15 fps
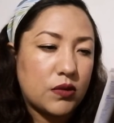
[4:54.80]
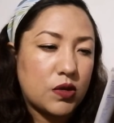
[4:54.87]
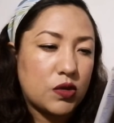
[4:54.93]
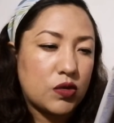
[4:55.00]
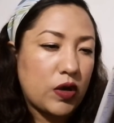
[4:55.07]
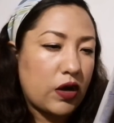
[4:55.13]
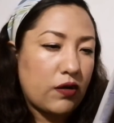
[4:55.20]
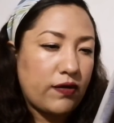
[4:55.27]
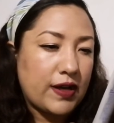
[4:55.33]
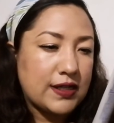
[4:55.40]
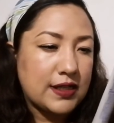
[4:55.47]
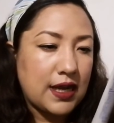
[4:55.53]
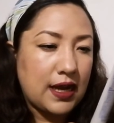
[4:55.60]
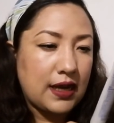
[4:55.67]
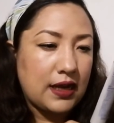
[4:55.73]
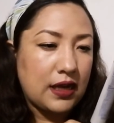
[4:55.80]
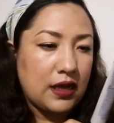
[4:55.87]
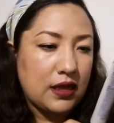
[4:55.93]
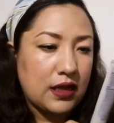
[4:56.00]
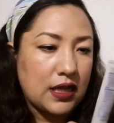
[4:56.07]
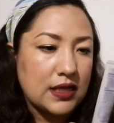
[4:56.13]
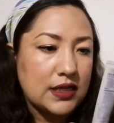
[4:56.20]
Suero Facial
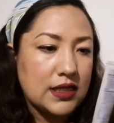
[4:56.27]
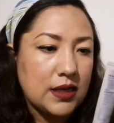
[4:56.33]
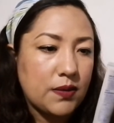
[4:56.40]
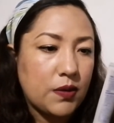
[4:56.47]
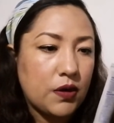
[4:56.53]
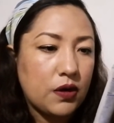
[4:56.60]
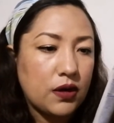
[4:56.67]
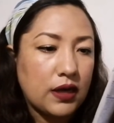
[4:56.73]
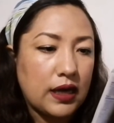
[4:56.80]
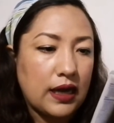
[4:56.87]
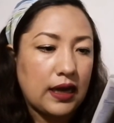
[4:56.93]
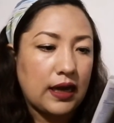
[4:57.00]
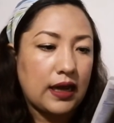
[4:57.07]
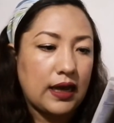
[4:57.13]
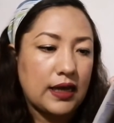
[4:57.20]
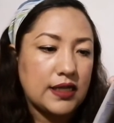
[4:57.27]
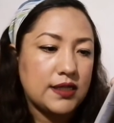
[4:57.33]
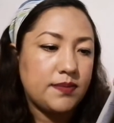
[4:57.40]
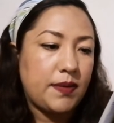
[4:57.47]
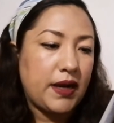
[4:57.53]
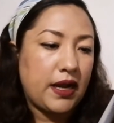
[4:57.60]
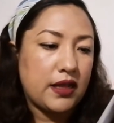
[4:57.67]
Intensivo, que
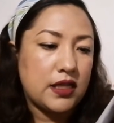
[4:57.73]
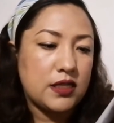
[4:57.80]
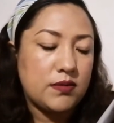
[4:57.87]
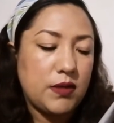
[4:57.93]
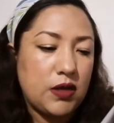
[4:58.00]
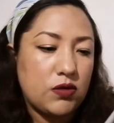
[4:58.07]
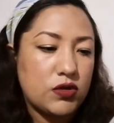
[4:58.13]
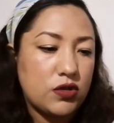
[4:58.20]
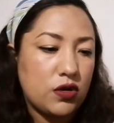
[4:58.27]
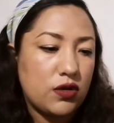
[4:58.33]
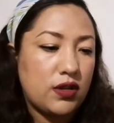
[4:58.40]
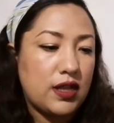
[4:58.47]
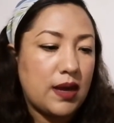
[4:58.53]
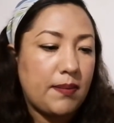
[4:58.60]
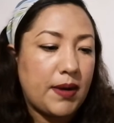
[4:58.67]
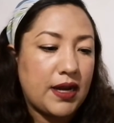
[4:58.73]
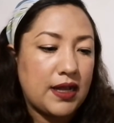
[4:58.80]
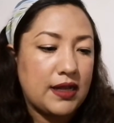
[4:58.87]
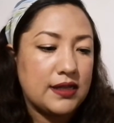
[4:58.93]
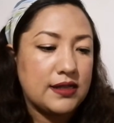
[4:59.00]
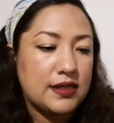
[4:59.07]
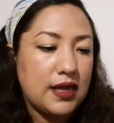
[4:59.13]
es para disminución de
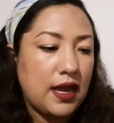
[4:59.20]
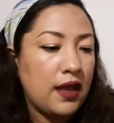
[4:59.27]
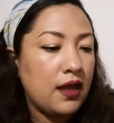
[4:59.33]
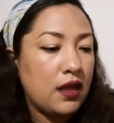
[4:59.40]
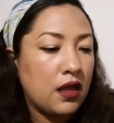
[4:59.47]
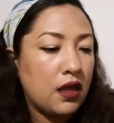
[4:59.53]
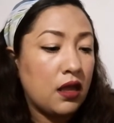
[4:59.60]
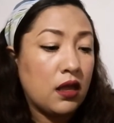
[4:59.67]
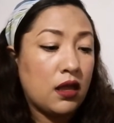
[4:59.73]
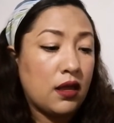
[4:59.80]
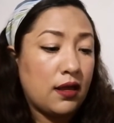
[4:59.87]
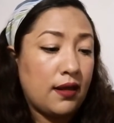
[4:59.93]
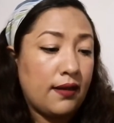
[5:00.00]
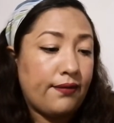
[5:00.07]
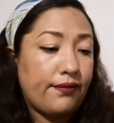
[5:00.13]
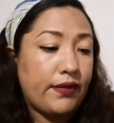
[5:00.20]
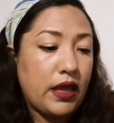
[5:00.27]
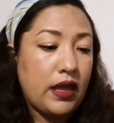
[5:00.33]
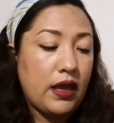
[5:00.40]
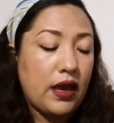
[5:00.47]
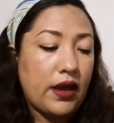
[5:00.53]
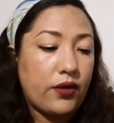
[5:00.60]
apariencia
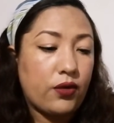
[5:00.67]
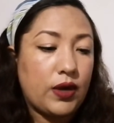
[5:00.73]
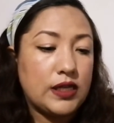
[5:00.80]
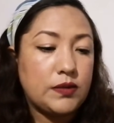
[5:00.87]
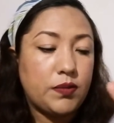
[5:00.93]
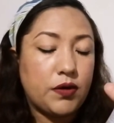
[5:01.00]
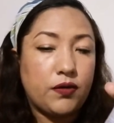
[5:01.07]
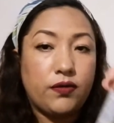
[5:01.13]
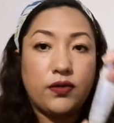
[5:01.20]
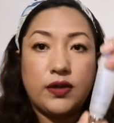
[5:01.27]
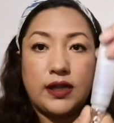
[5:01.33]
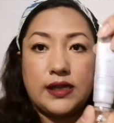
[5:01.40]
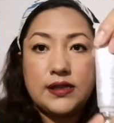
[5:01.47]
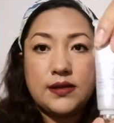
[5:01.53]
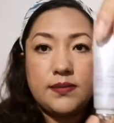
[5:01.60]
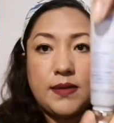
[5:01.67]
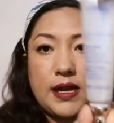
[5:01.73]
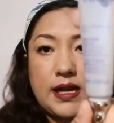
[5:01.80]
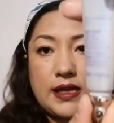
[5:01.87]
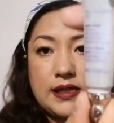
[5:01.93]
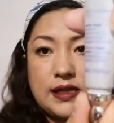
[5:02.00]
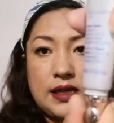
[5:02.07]
de arrugas profundas.
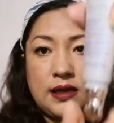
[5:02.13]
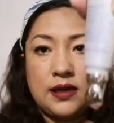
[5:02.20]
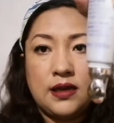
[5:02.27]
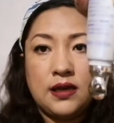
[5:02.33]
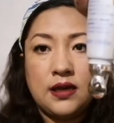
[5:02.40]
Viene así.